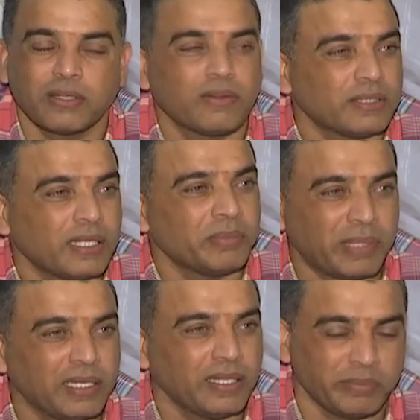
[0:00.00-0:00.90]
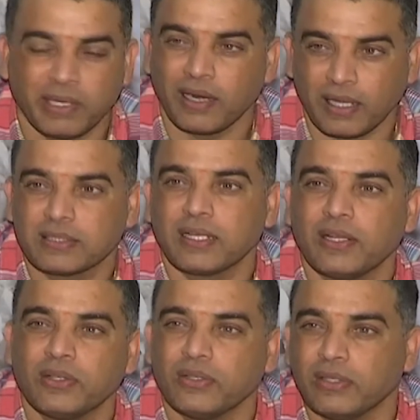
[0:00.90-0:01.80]
తర్వాత మళ్ళీ మన
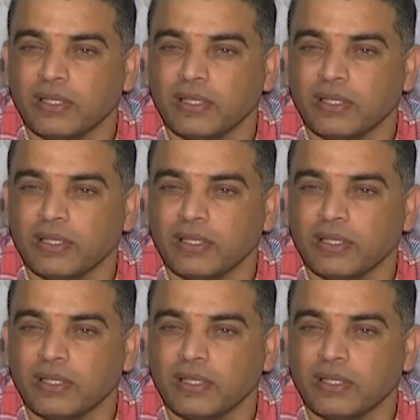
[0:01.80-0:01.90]
రాష్ట్రాల్లో